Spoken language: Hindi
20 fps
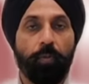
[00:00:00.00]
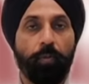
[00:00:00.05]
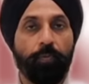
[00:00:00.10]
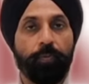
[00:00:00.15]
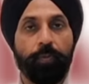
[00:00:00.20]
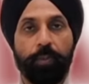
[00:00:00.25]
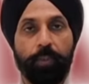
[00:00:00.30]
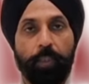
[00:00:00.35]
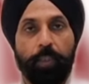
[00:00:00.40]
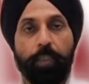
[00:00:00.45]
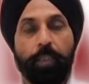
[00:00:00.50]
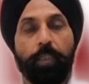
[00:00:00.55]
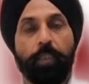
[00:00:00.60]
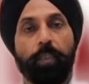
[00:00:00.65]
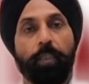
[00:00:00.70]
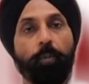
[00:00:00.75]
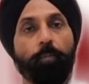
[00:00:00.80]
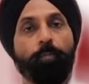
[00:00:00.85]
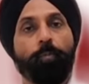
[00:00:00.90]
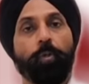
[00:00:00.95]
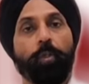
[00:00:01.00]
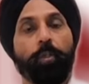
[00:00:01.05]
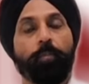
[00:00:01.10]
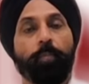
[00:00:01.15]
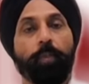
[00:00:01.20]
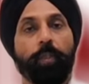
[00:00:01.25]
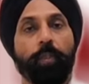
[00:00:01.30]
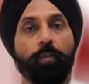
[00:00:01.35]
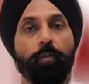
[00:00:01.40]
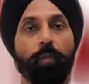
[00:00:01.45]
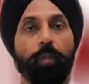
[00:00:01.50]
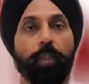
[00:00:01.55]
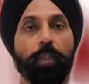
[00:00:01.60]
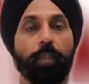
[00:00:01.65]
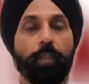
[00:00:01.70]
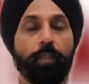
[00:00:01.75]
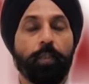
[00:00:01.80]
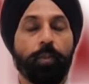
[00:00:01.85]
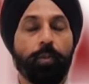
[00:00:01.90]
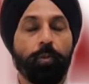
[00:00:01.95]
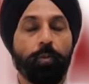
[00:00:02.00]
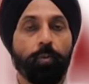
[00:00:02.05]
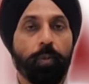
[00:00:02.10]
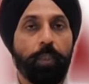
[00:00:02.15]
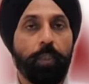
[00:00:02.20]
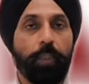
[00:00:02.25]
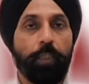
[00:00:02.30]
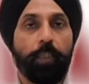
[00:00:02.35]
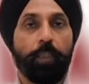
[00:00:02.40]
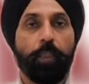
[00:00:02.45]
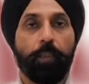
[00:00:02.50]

ऑफिसर की अपॉइंटमेंट को लेकर क्योंकि